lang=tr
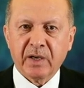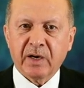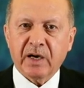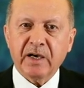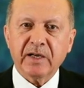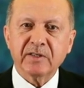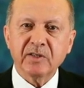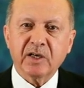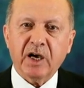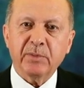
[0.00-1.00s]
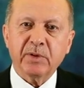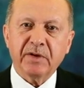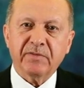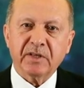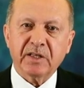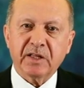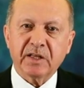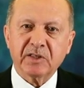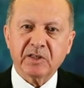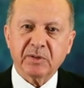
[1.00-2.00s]
Hayatını kaybeden
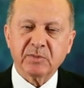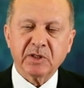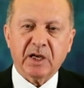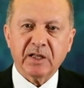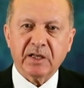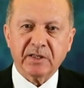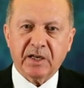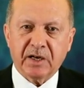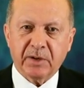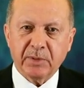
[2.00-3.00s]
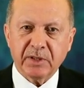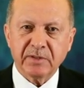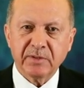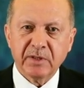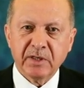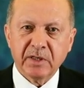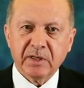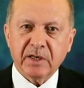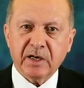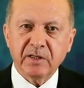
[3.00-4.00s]
vatandaşlarımıza Allah'tan rahmet,
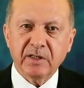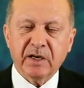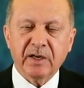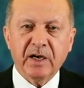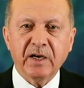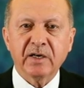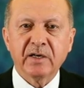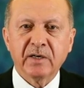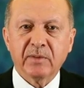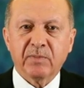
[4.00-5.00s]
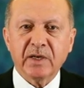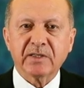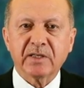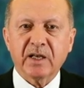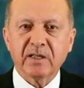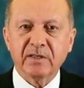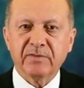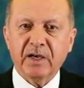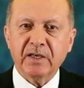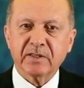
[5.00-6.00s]
yakınlarına başsağlığı
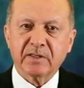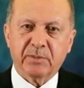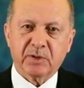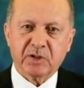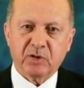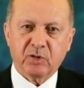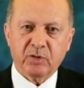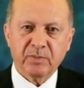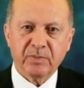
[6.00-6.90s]
ve sabır diliyorum.